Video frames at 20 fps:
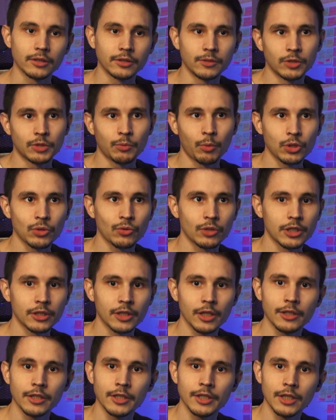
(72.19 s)
использовать
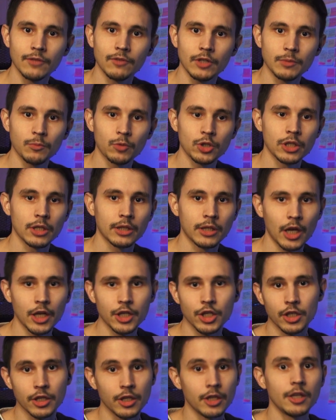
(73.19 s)
этот язык возможно
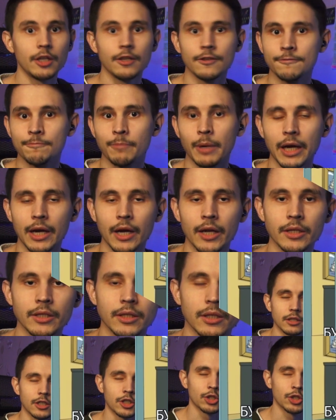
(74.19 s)
также и в бэкэнде,